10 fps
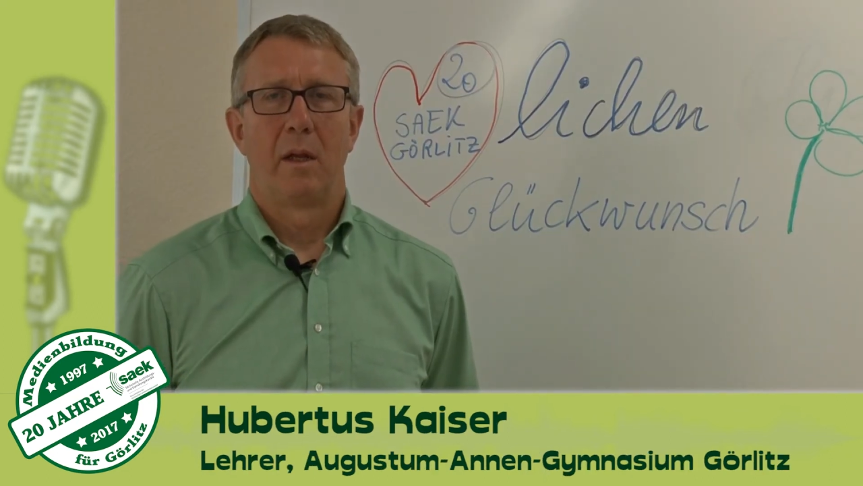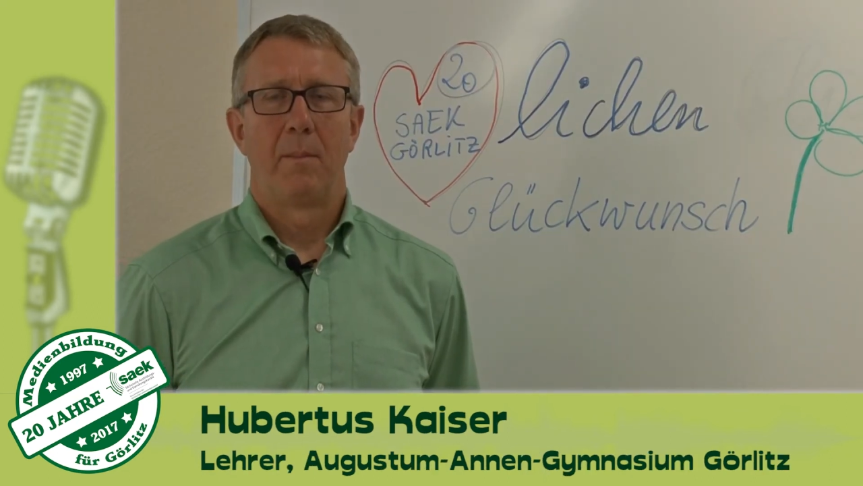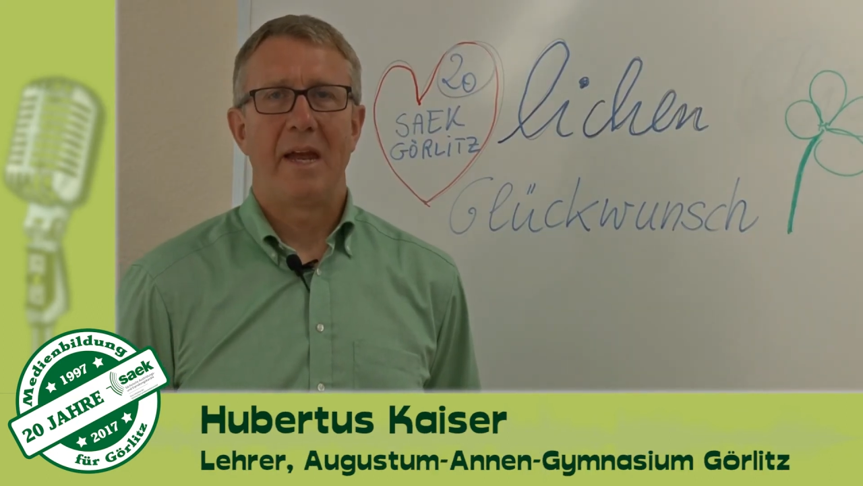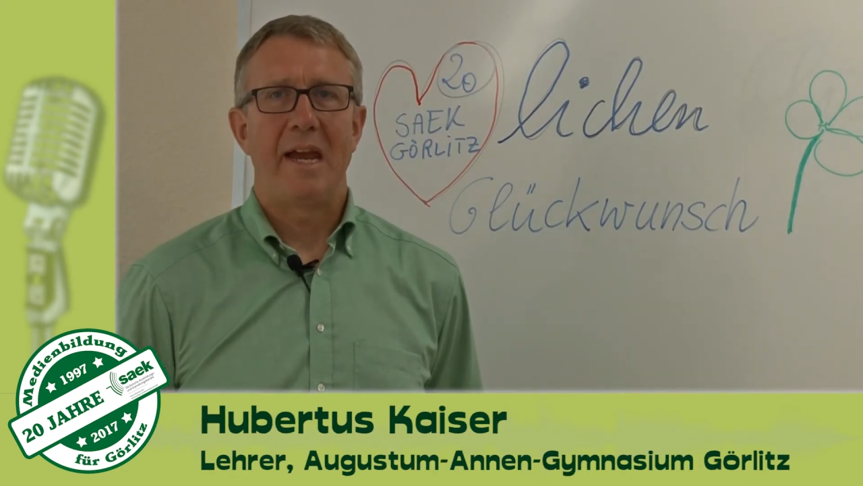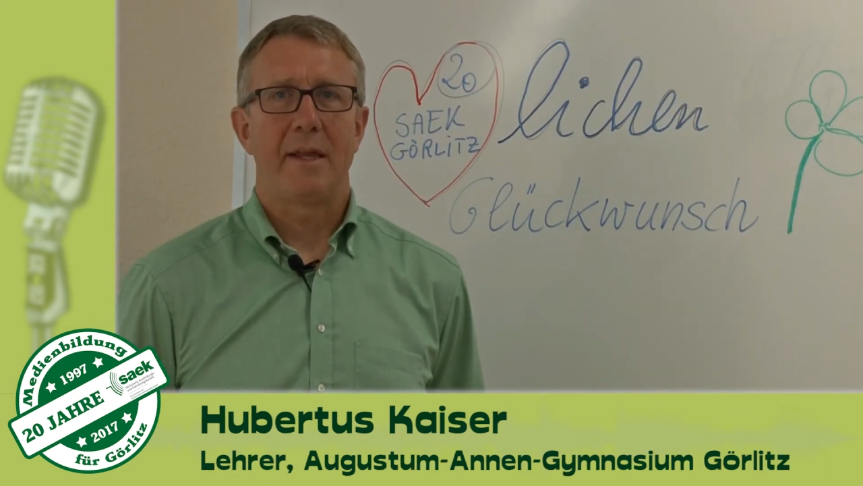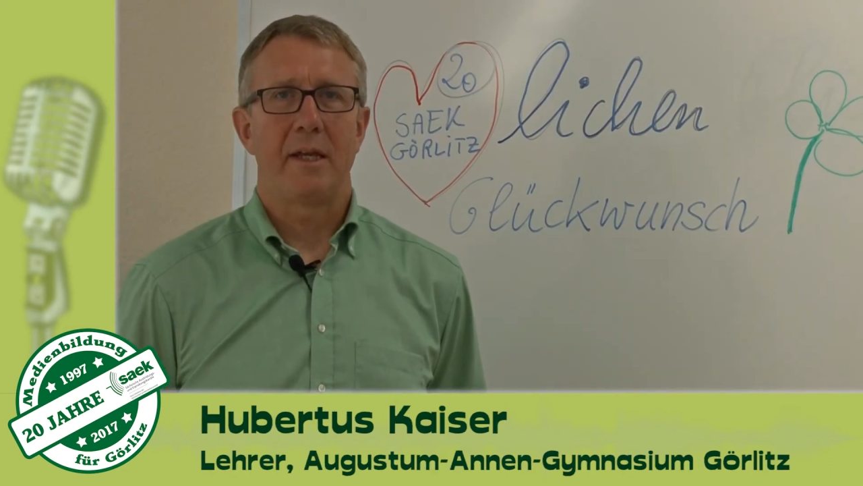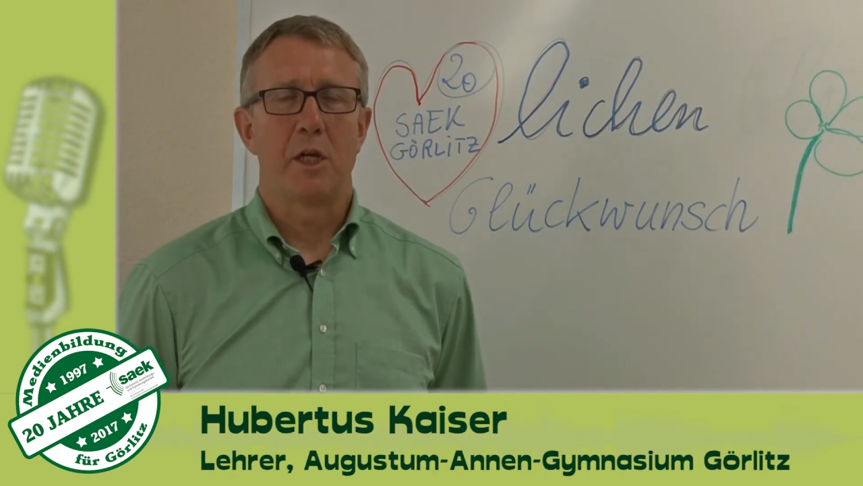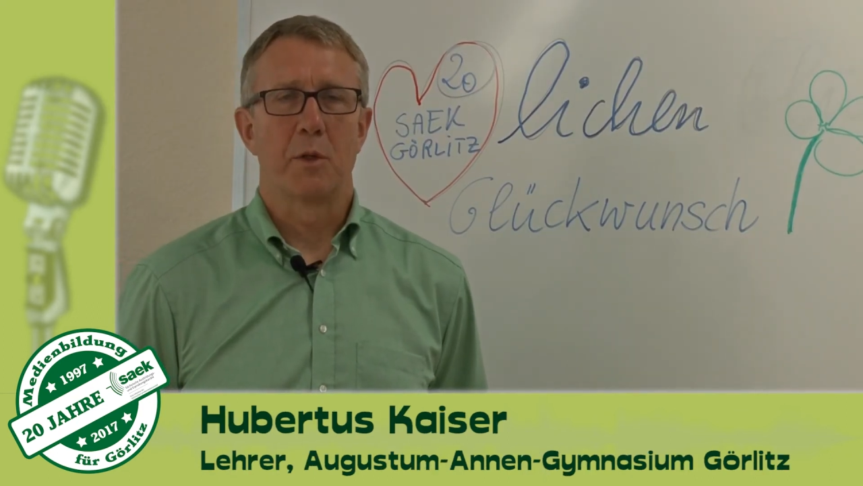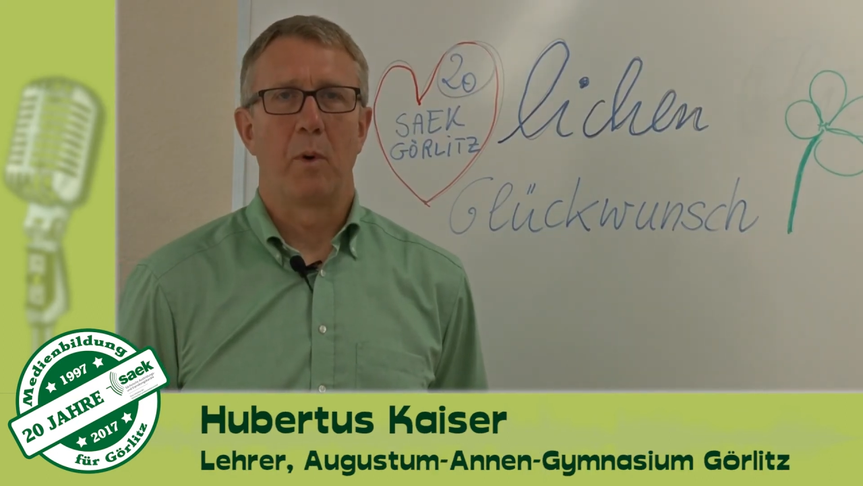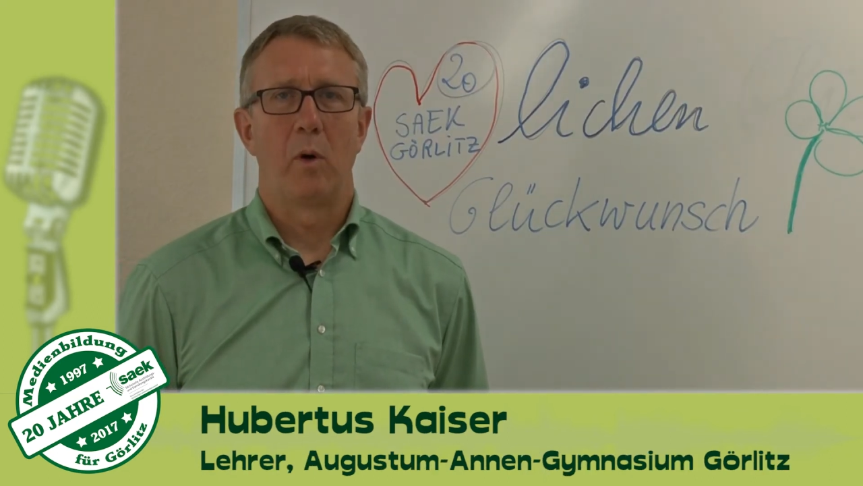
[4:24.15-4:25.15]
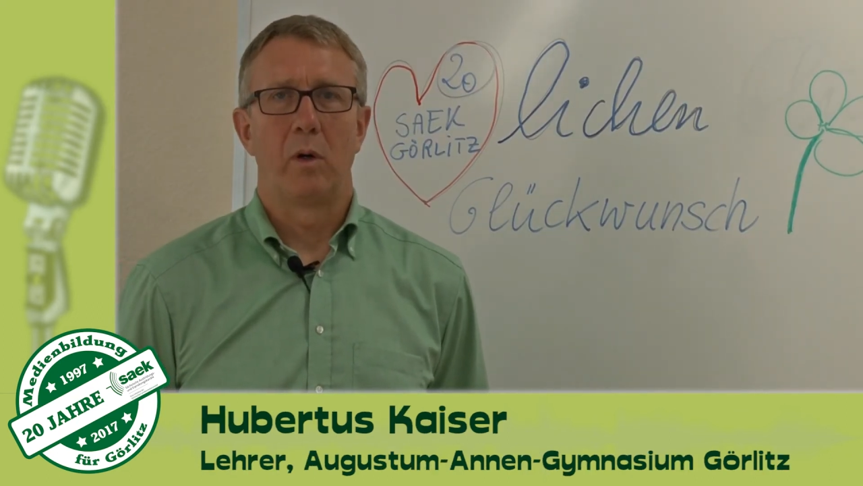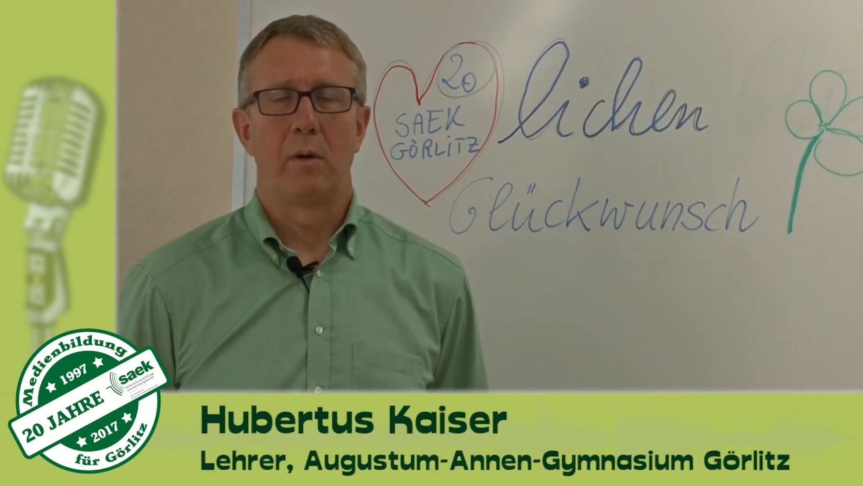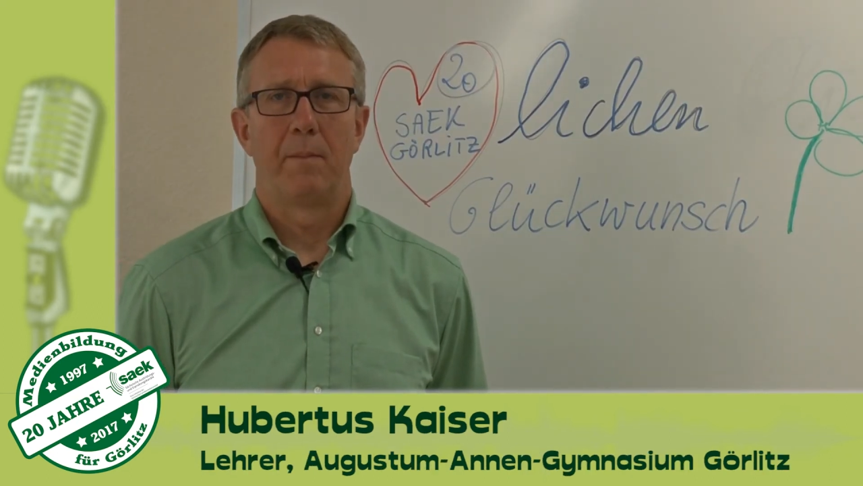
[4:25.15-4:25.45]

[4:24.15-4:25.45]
prägte den Spruch,